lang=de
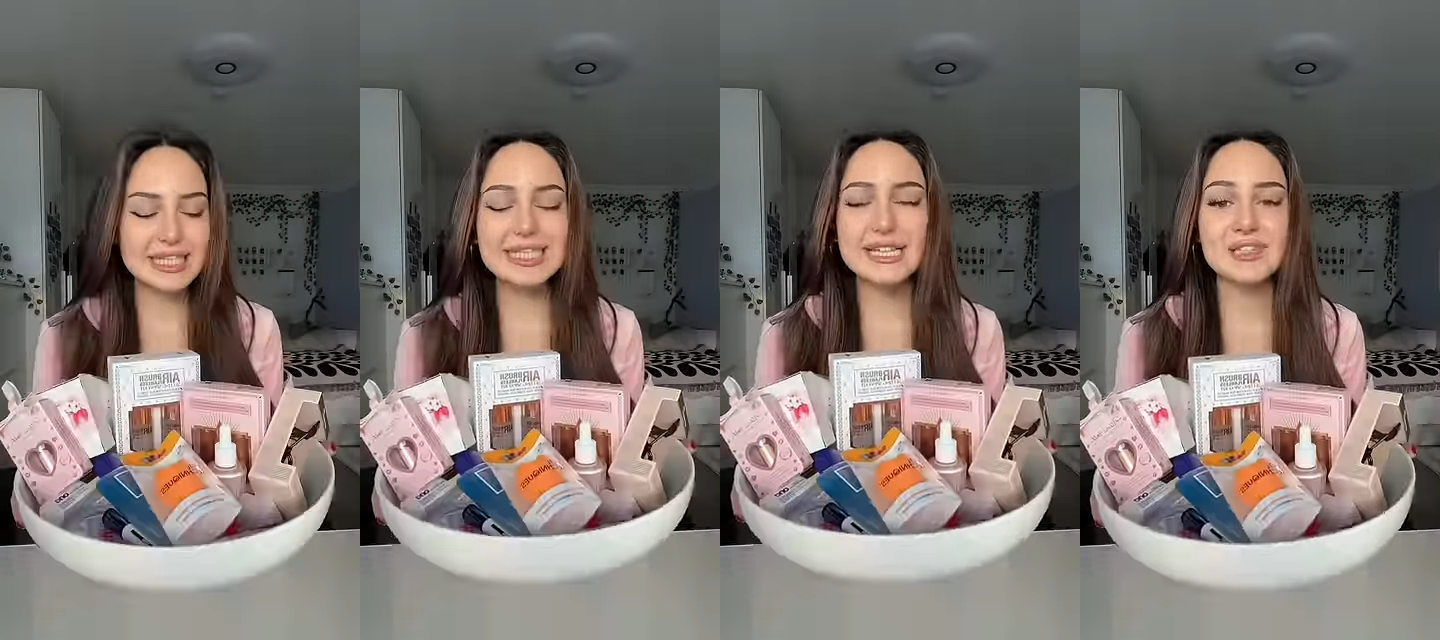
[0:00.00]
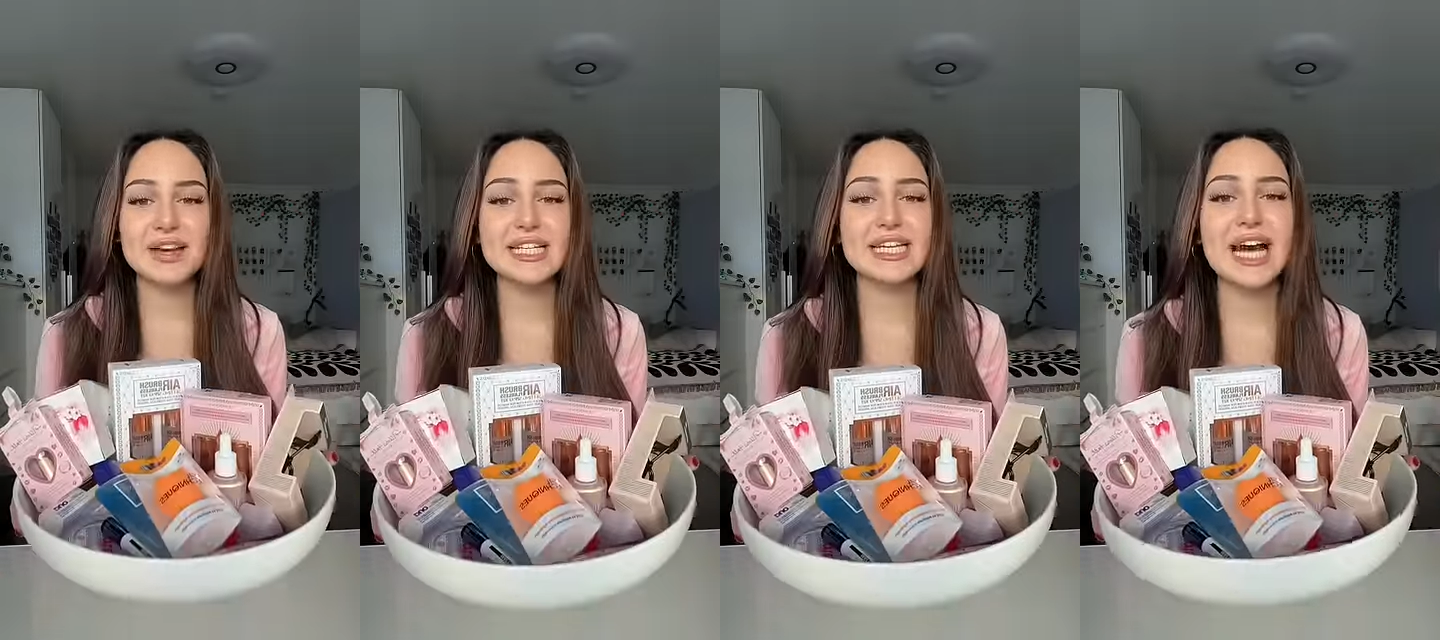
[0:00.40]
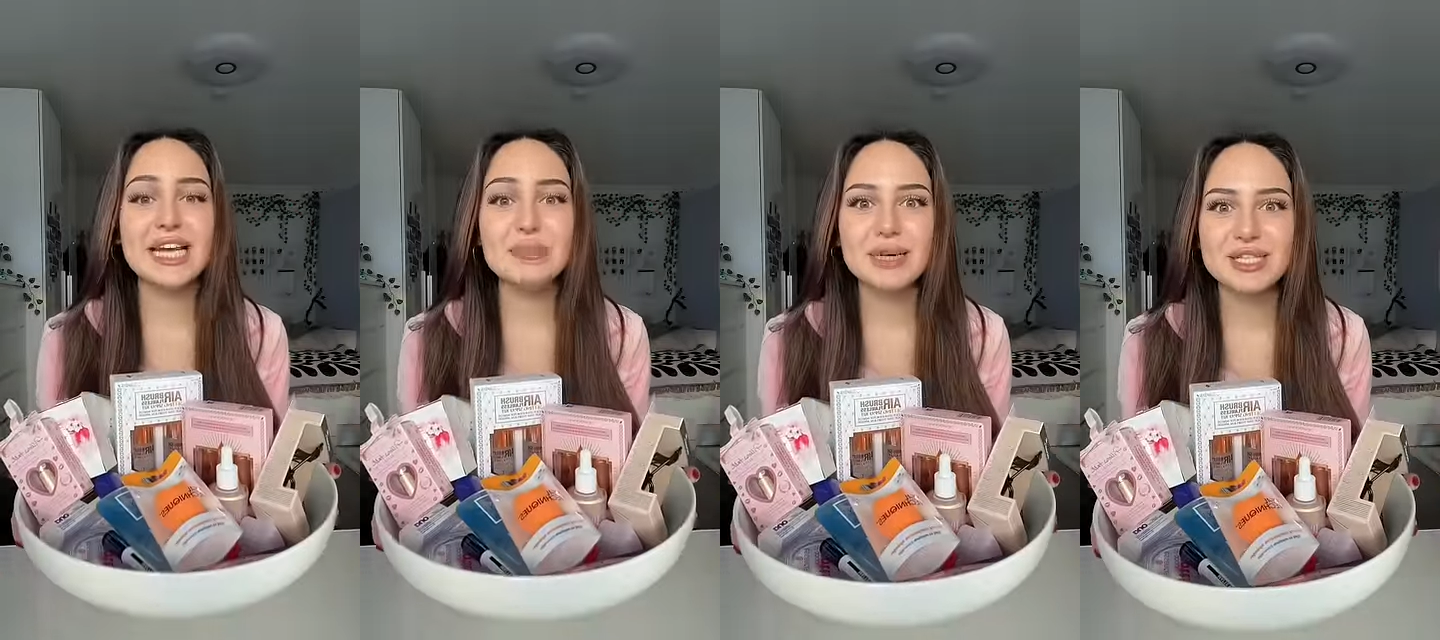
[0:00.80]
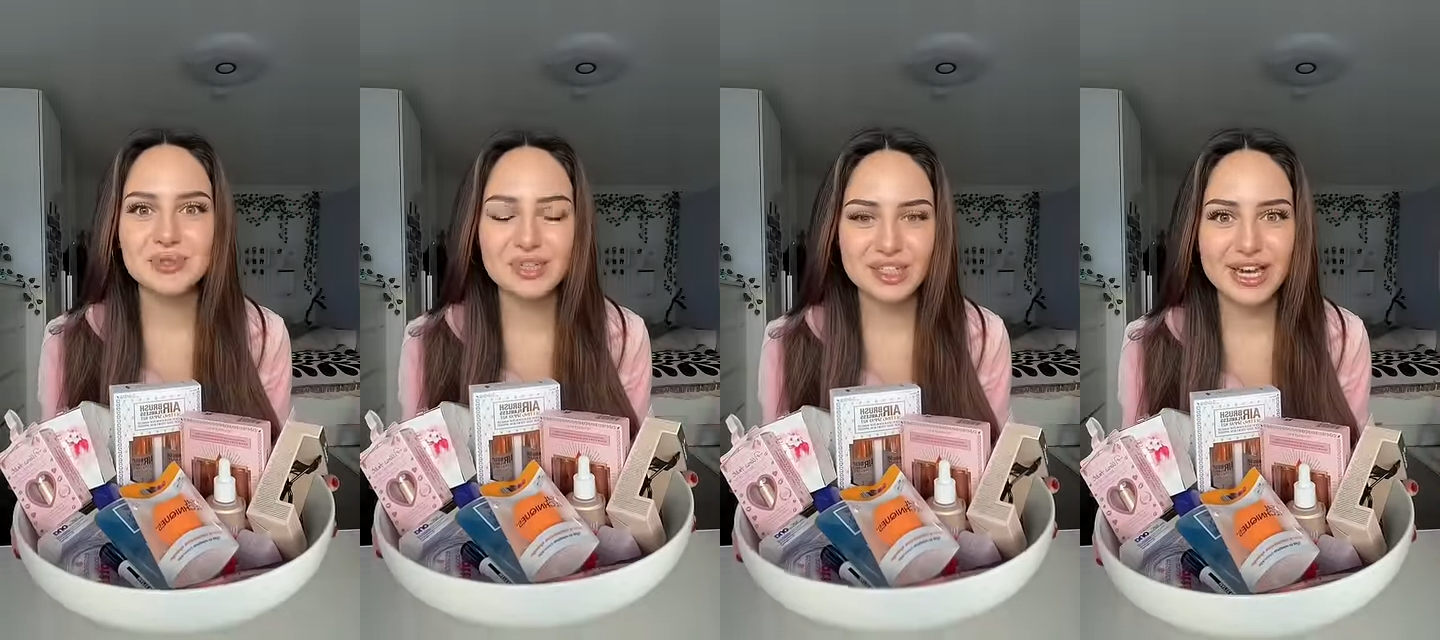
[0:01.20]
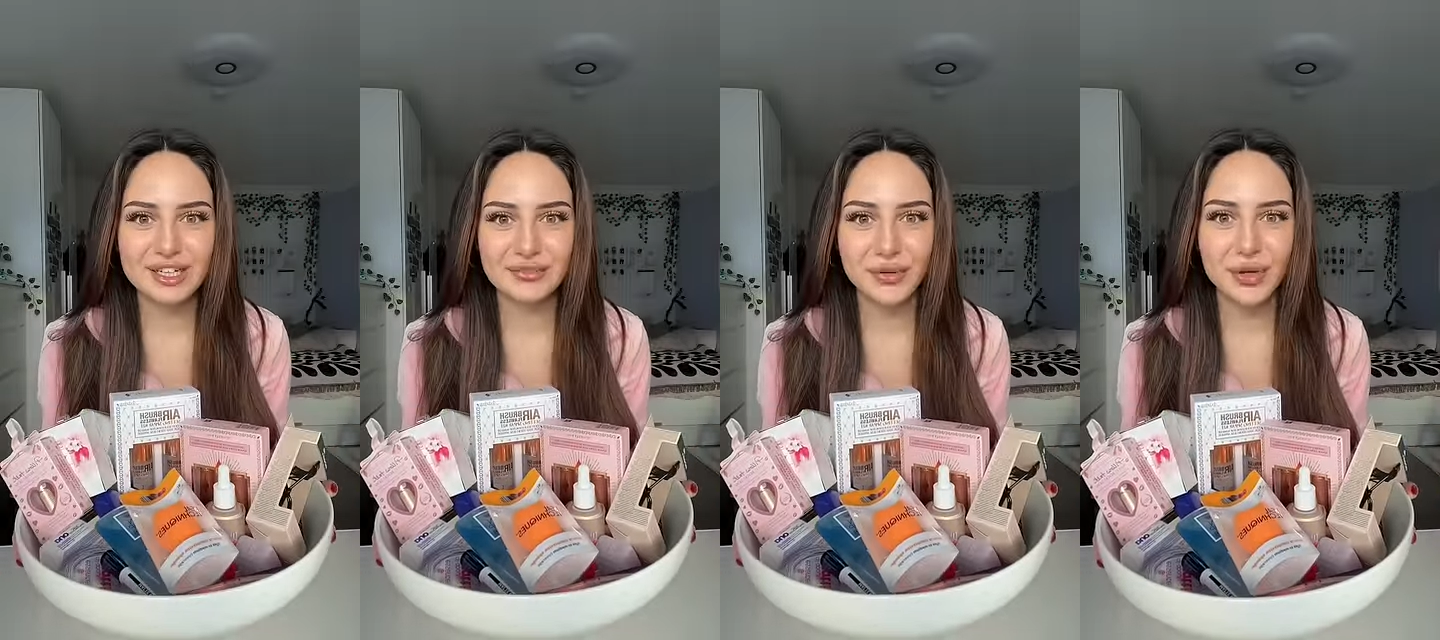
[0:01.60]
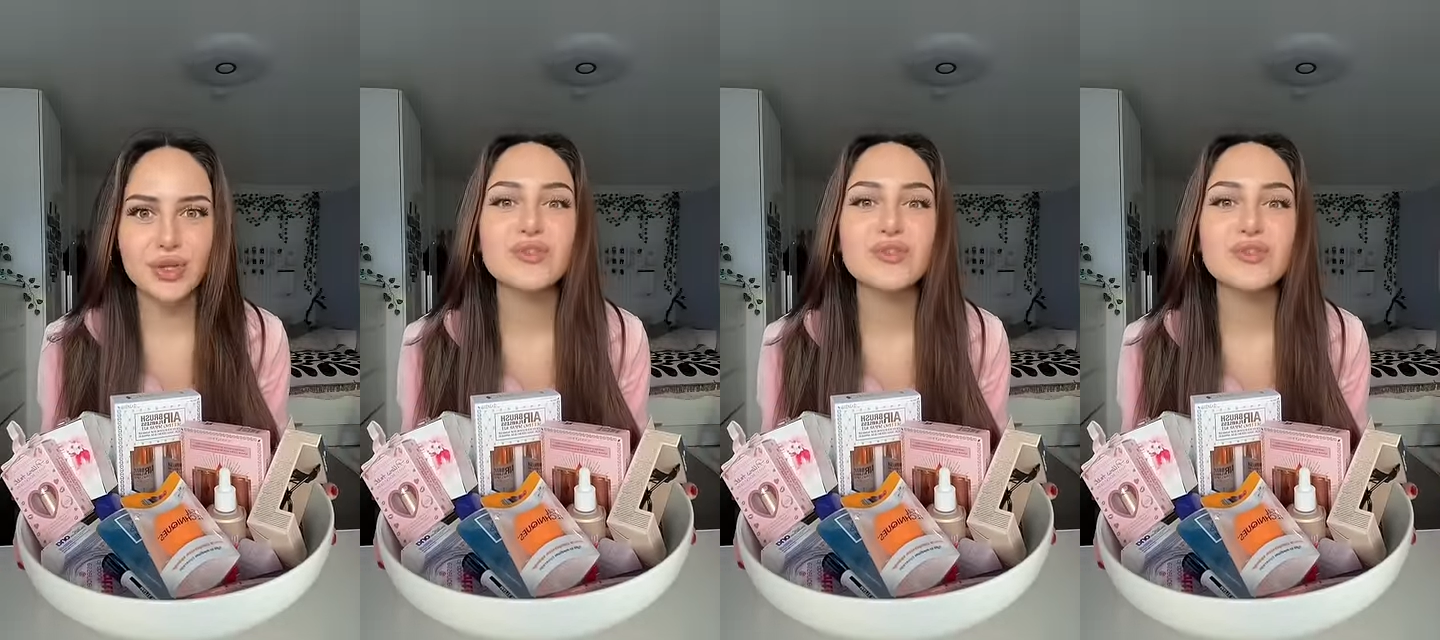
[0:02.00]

Ganze werde ich an eine Person schenken von euch.